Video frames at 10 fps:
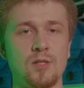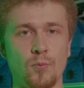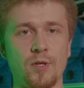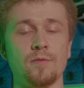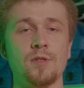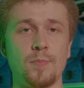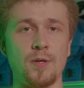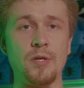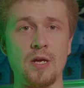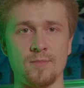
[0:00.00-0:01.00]
Супер.
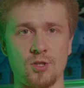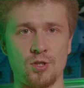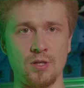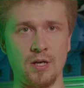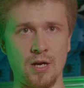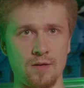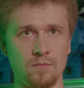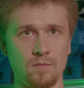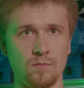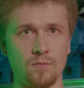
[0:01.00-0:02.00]
Теперь меняем на 4К
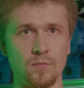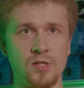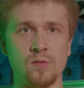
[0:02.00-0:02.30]
и